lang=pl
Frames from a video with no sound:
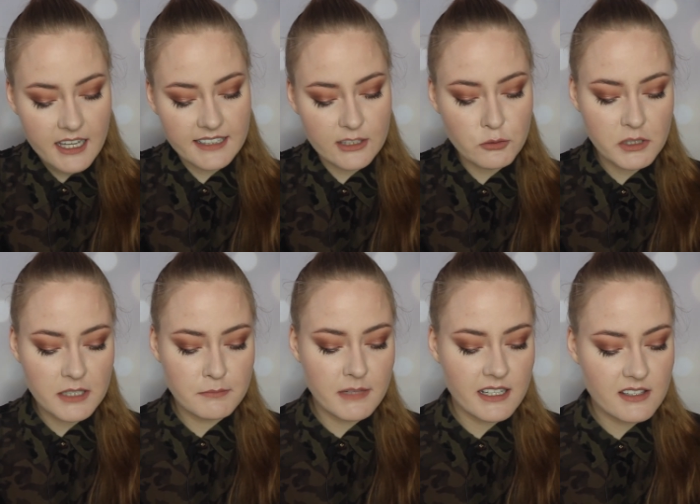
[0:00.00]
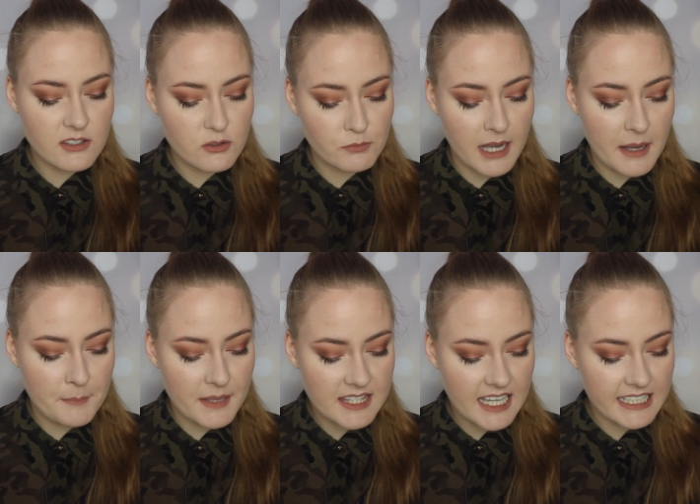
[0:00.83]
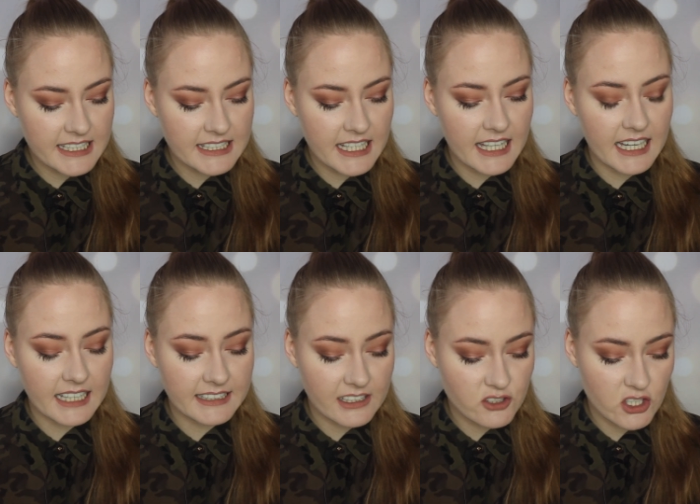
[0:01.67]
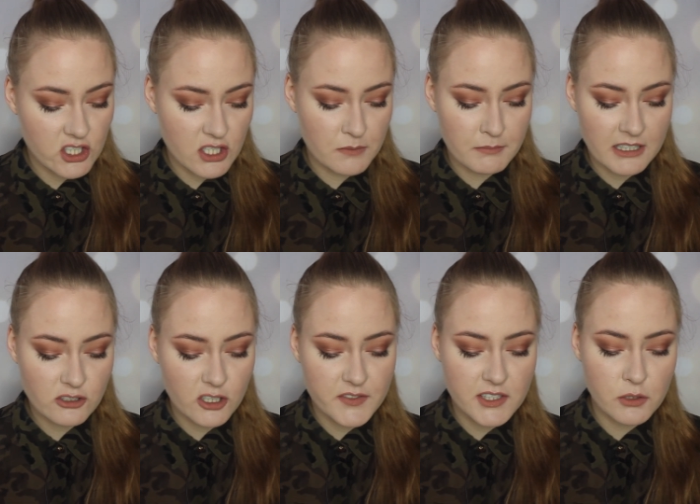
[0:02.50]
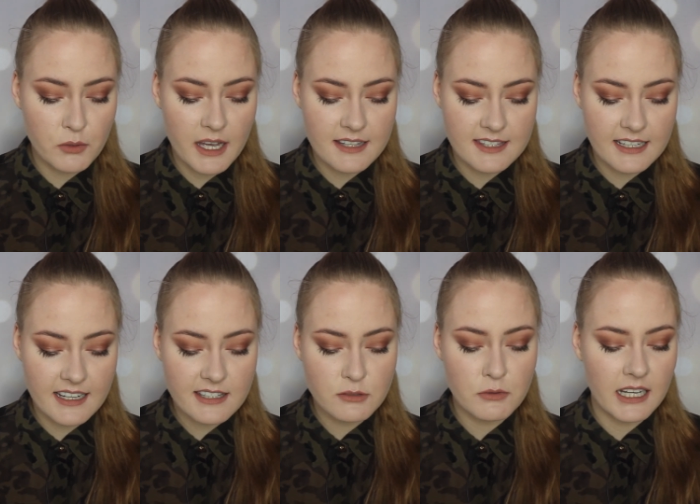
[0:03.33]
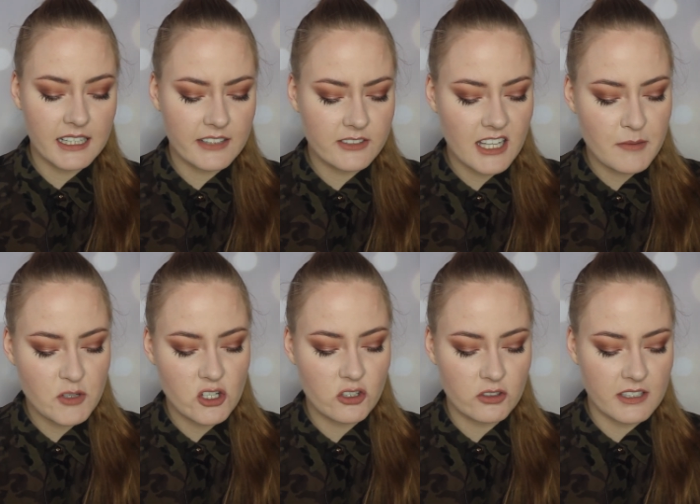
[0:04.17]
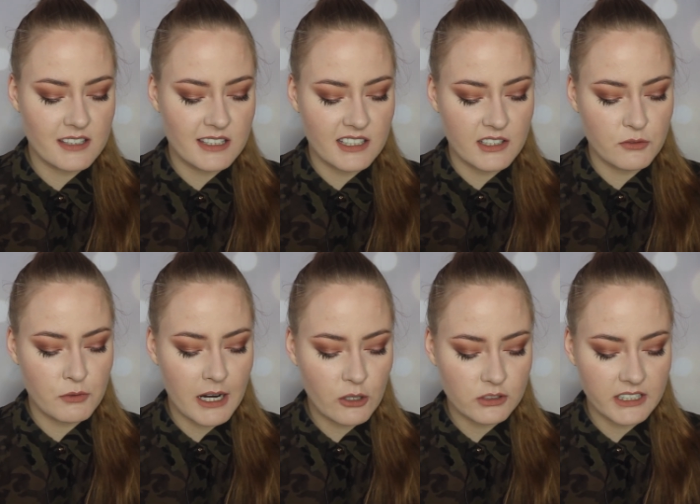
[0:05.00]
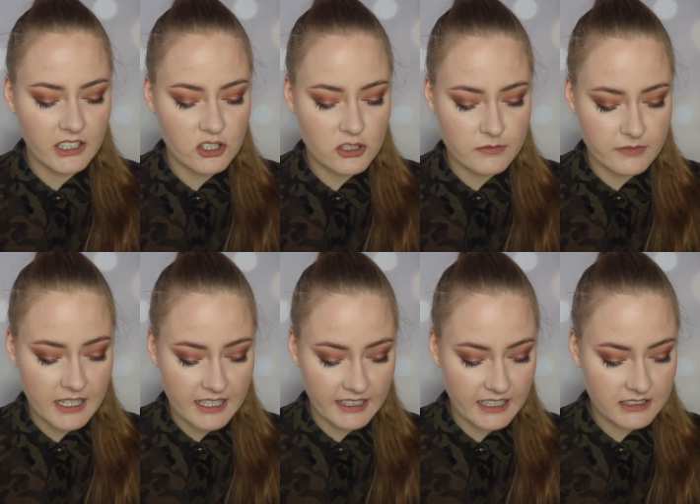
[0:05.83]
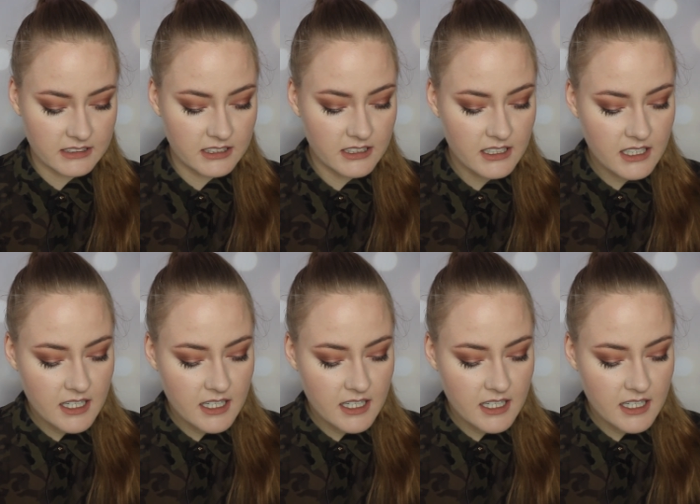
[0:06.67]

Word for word: Na drugim miejscu ma betainę, a na trzecim ma coś w stylu SLS-u, ale wydaje mi się, że to jest y, łagodniejszy wariant.